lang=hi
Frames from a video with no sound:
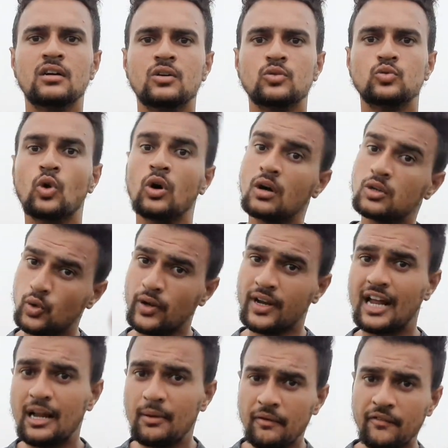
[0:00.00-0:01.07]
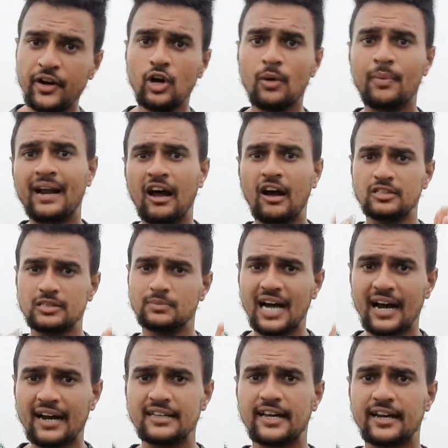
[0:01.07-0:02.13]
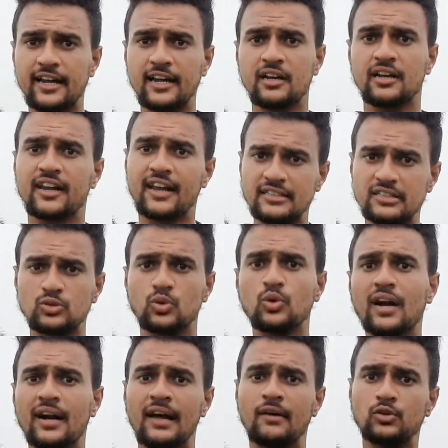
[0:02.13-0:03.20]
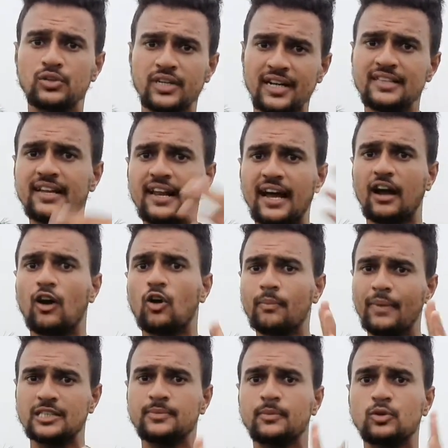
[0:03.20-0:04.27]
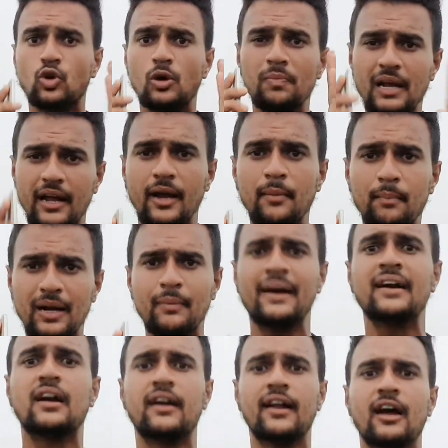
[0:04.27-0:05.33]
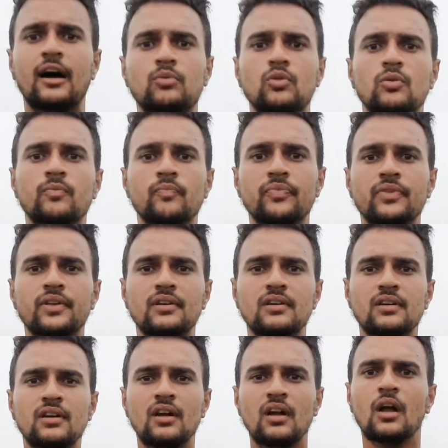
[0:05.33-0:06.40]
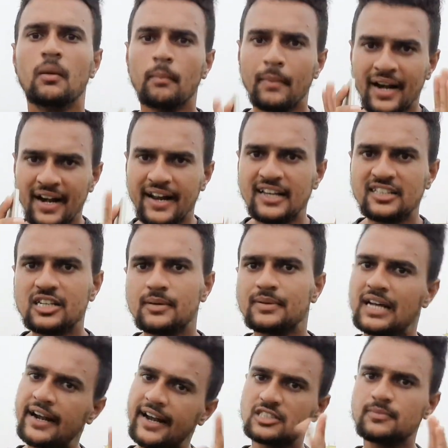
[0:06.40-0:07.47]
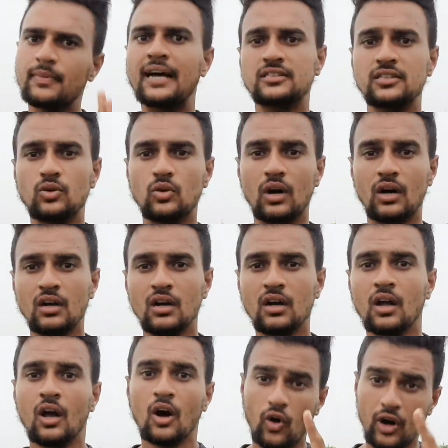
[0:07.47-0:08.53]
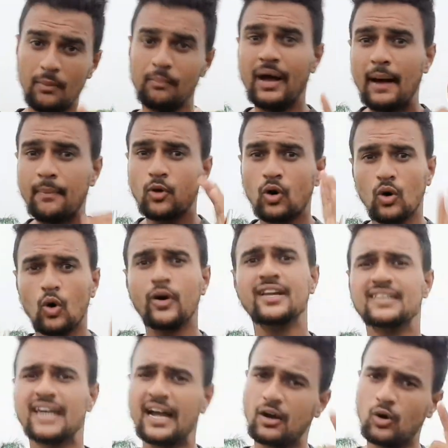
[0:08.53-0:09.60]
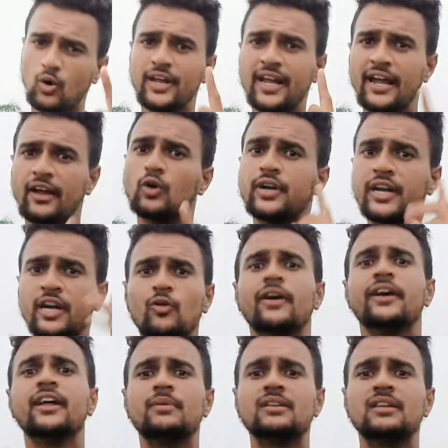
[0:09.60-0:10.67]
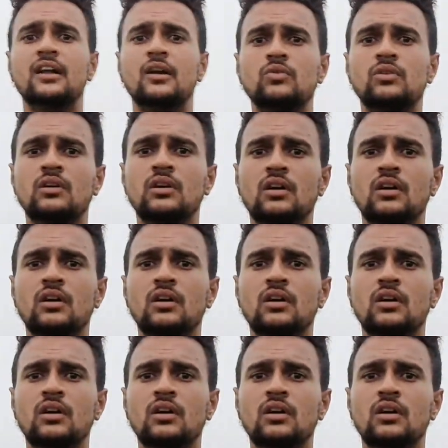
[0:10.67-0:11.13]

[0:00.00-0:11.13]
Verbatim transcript: तो स्विंग के लिए भी वीडियो बनाया सब जाके देखें कि कैसे स्विंग करना है वो धीरे धीरे आएगा और मैच में उसको इम्प्लीमेंट करना है आपको मैंने डेज की बताया डेज में ऐसे होगा और अब मैं आपको ओडीआई ओडीआई और टी ट्वेंटी की बता रहा हूँ